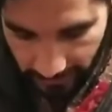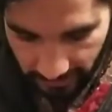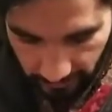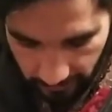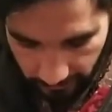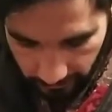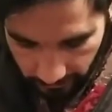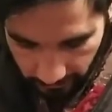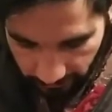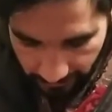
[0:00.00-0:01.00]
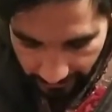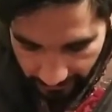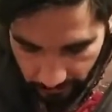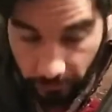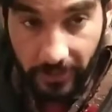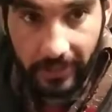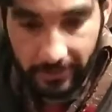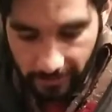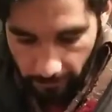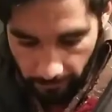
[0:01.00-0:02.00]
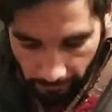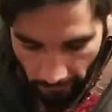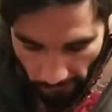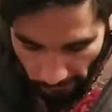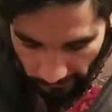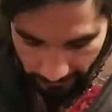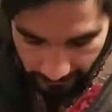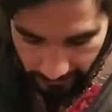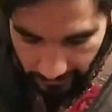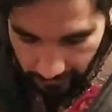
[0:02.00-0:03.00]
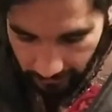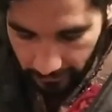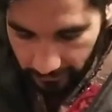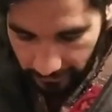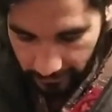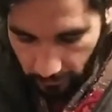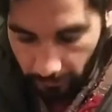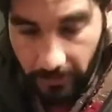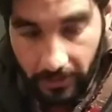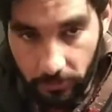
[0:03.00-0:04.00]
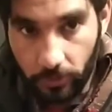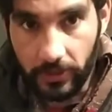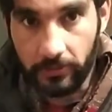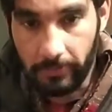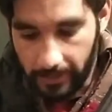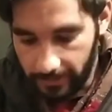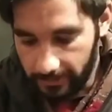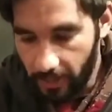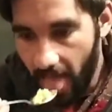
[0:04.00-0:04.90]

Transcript: मैं इस फ्राइड राइस को चेक करता हूँ देखता हूँ नमक कम तो नहीं पड़ा कहीं